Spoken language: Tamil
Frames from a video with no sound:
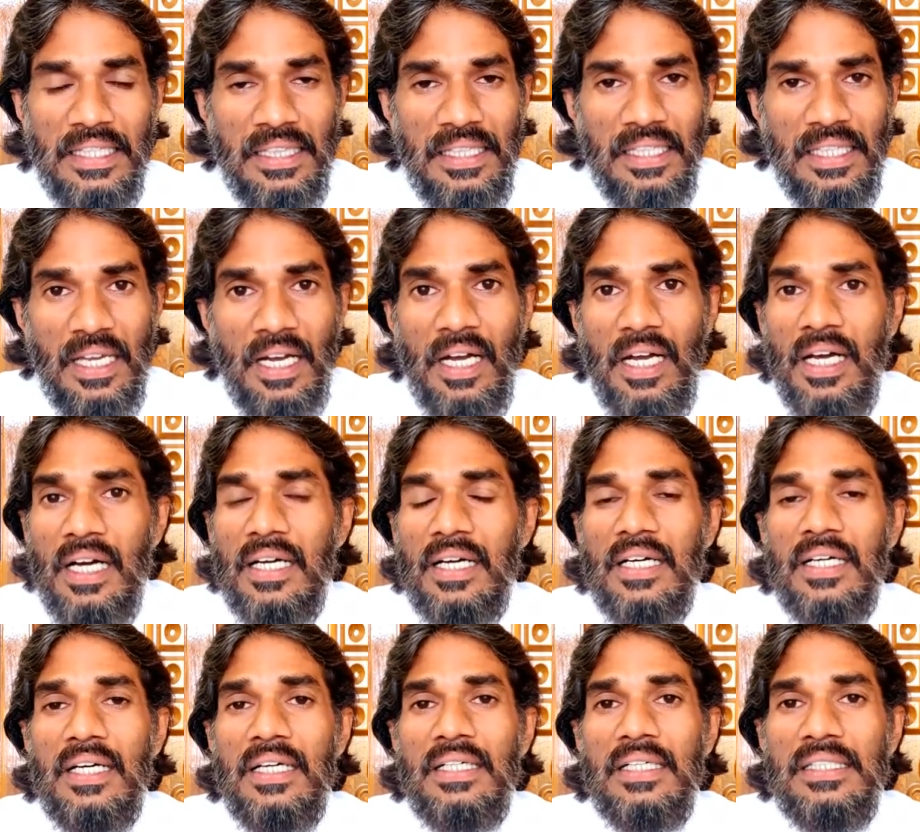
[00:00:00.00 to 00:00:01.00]
இந்தியா
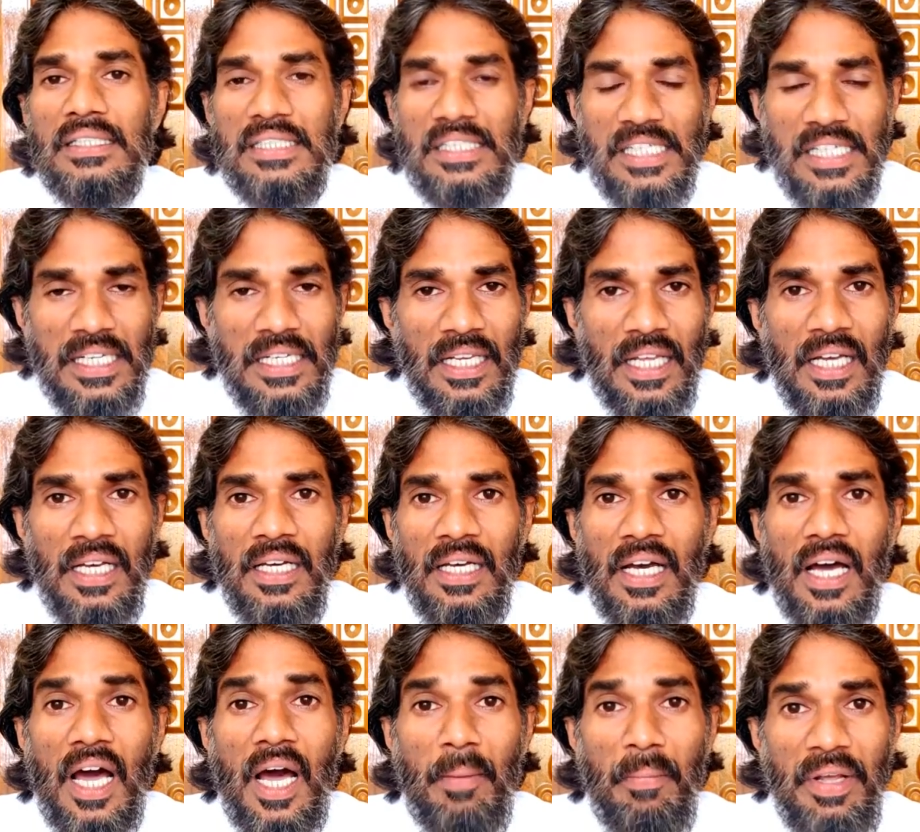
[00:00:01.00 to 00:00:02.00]
சீனா
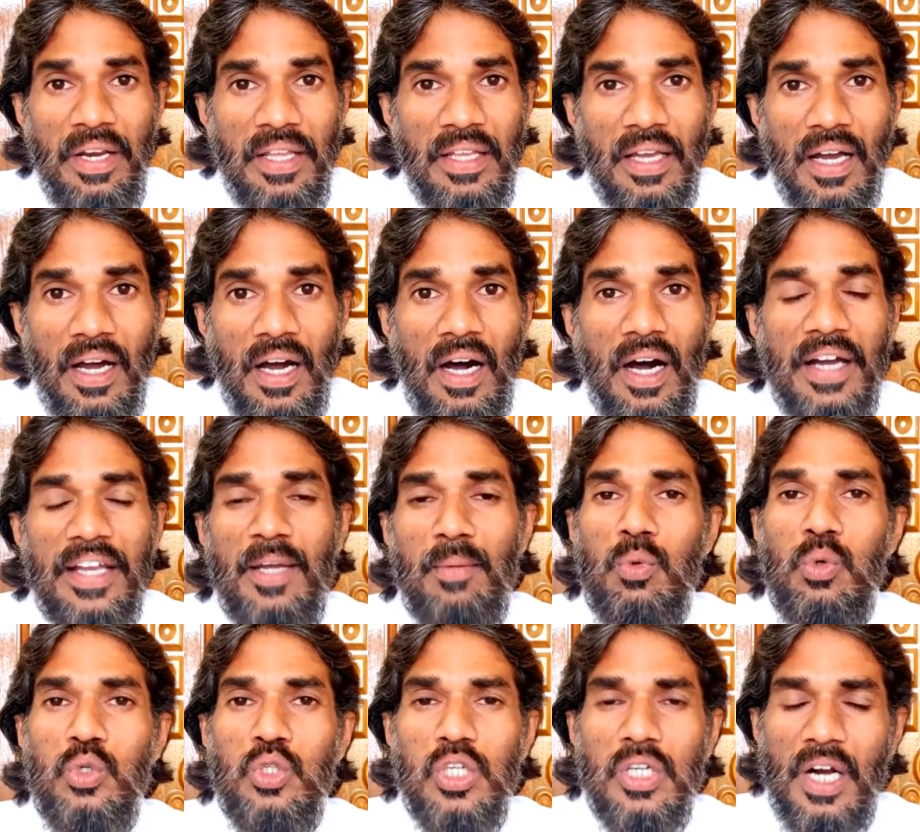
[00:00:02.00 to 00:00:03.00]
அமெரிக்கா ஆகிய
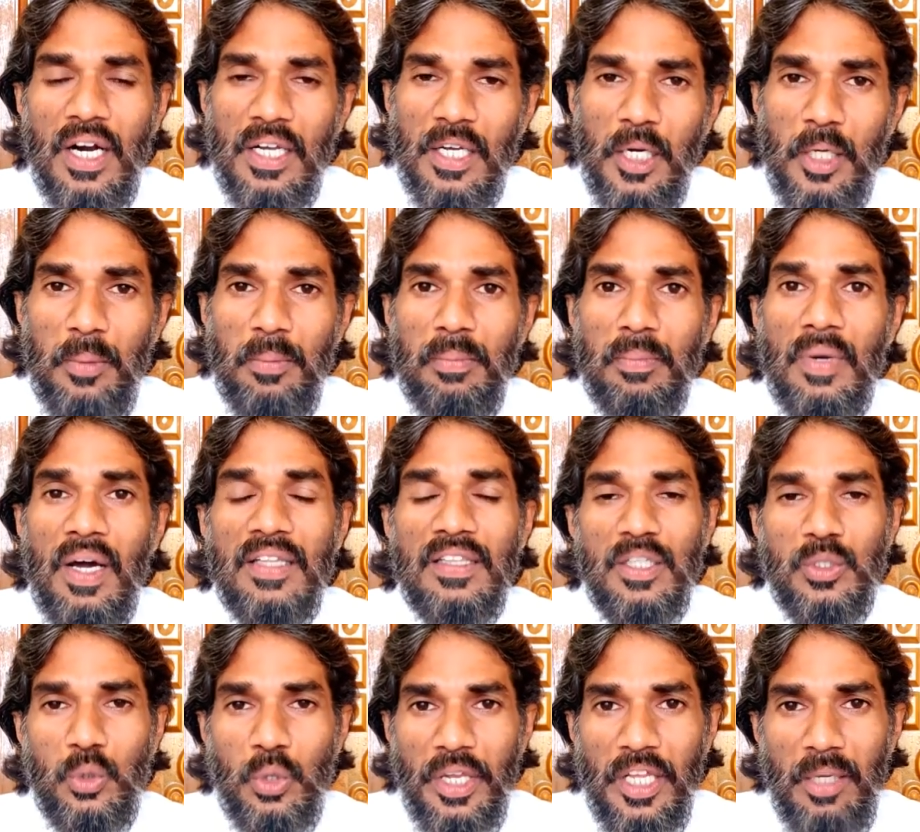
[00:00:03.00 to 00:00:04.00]
மூன்று நாடுகளும்
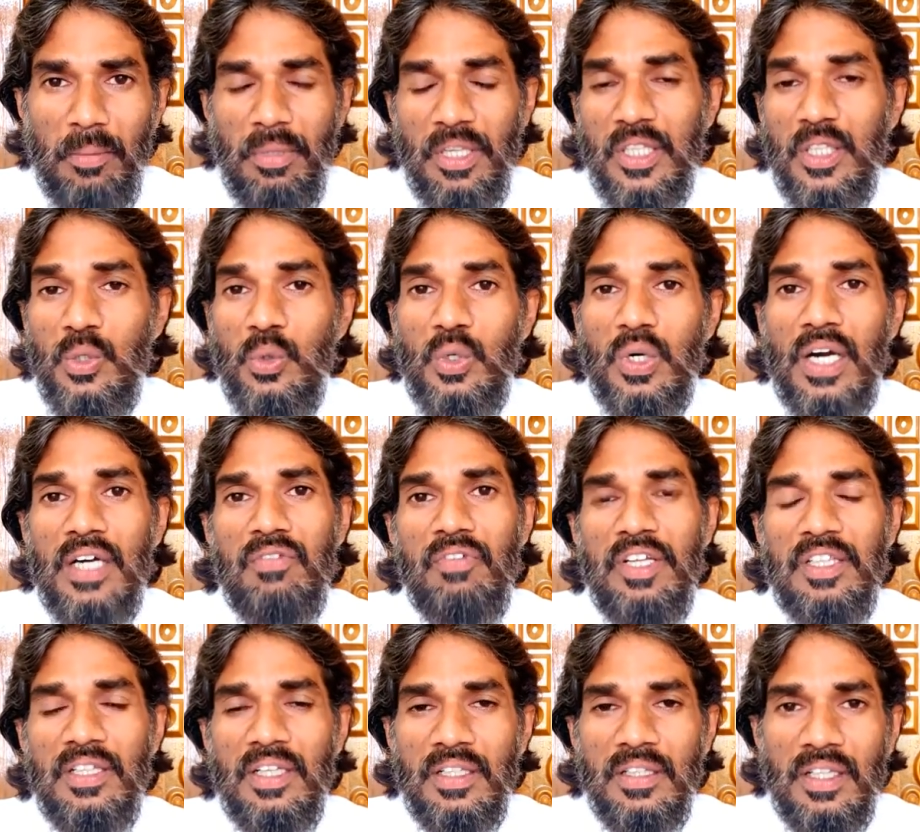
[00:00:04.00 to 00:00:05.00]
அந்த துறையின் மீது ஒரு
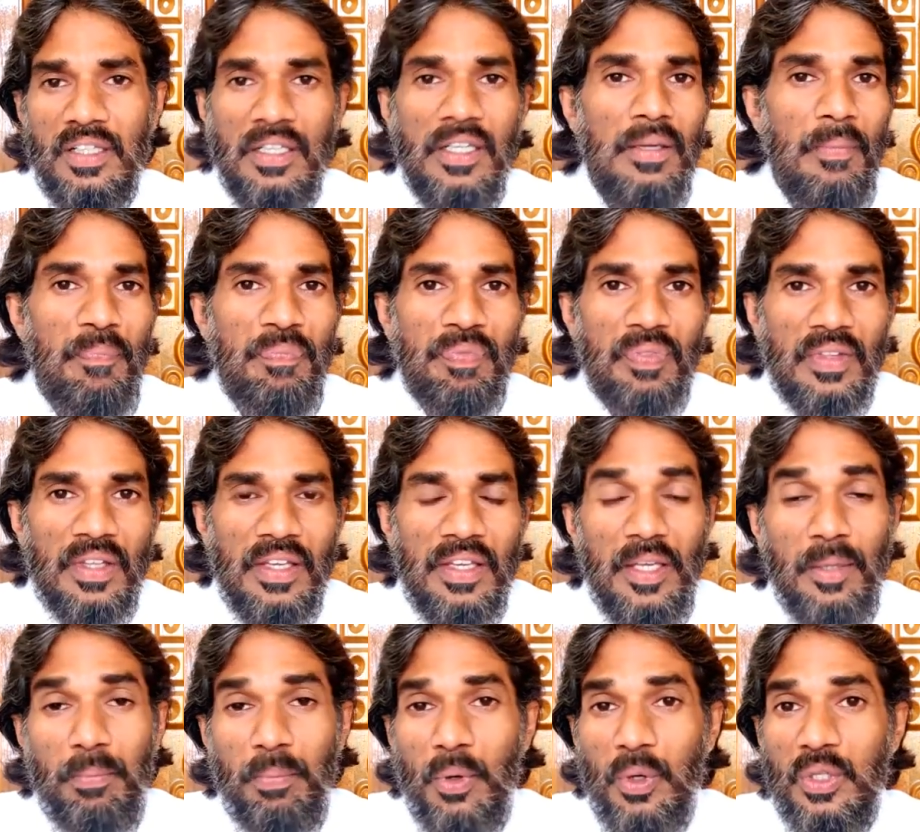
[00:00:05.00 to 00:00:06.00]
கண் வைத்திருந்தது
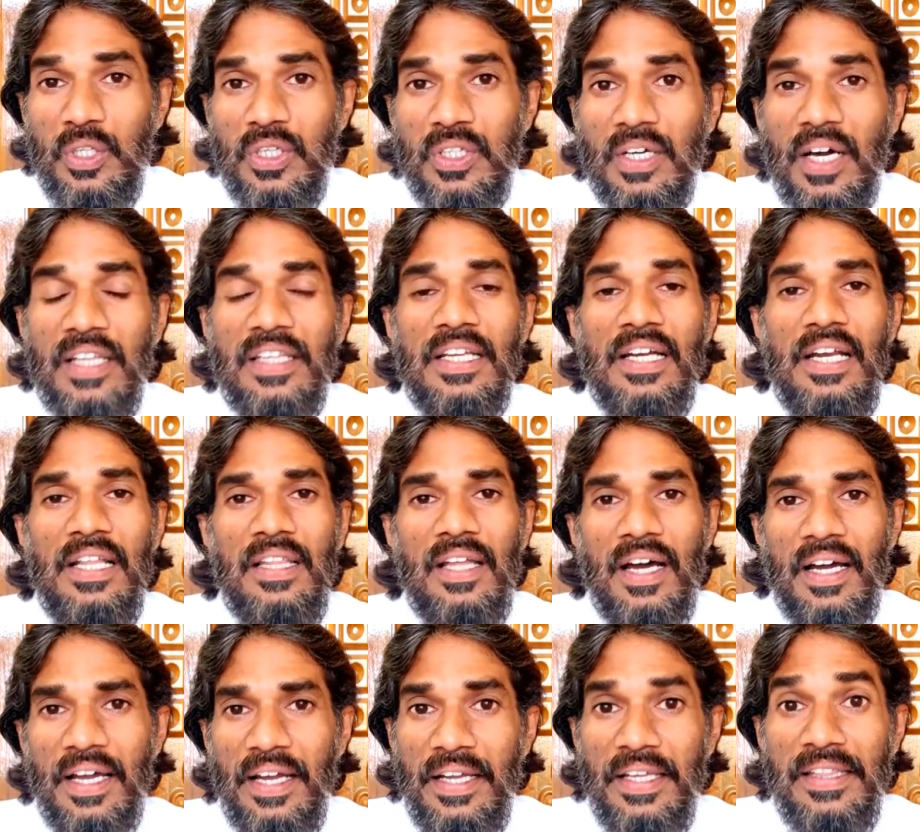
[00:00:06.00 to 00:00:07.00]
இப்போது அது
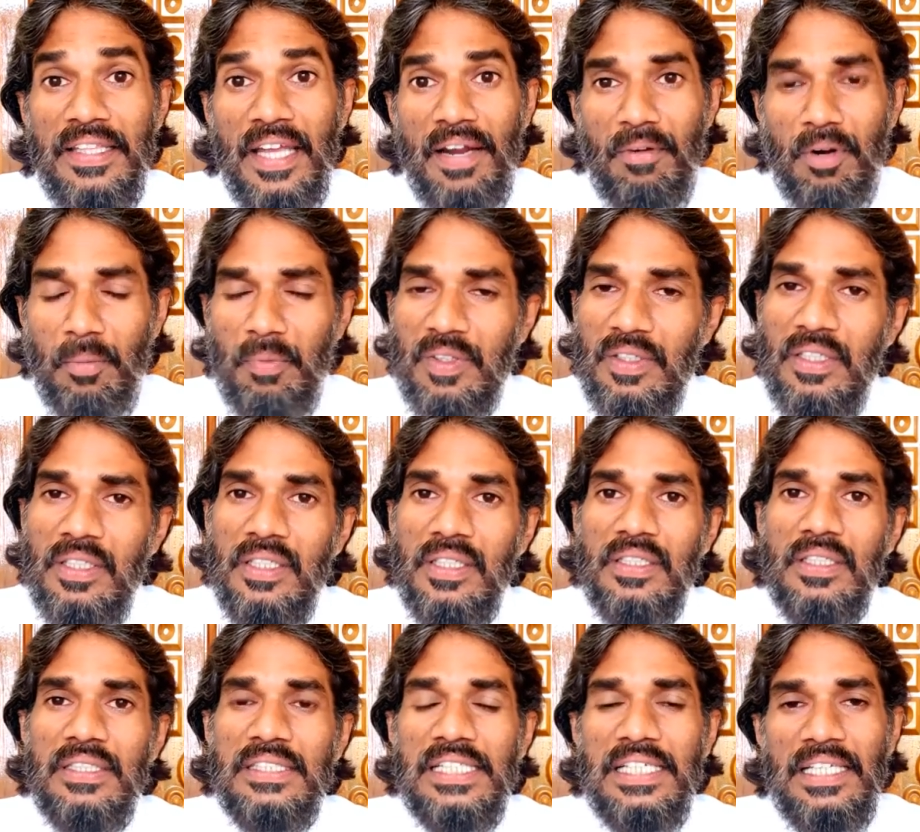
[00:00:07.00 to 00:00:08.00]
எளிதாக இந்தியாவிடம் வந்து
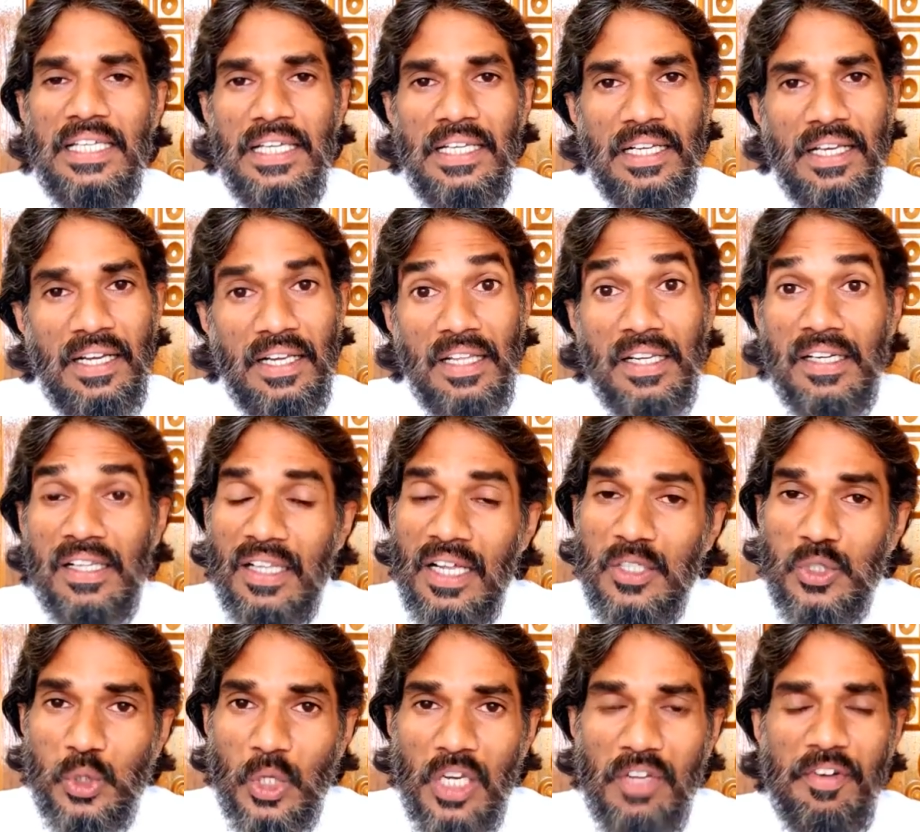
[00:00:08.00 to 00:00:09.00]
சிக்கி இருக்கிறது
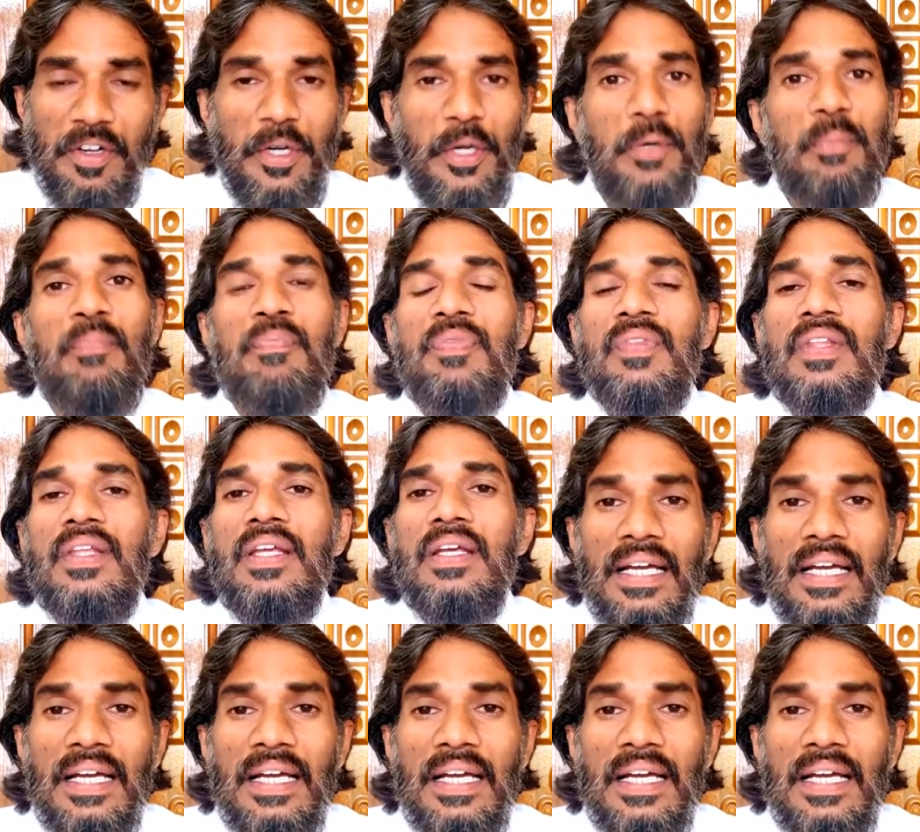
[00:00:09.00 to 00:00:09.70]
என்றுதான் சொல்ல வேண்டும்